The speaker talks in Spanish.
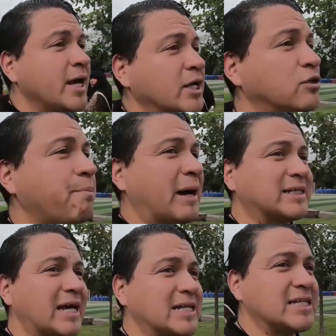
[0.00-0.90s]
Esto
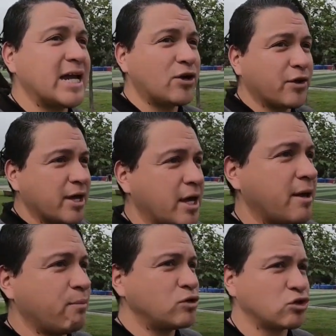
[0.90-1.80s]
pasa lleno
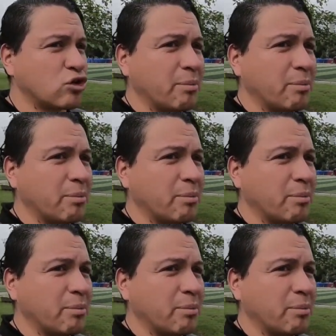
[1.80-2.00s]
de muchos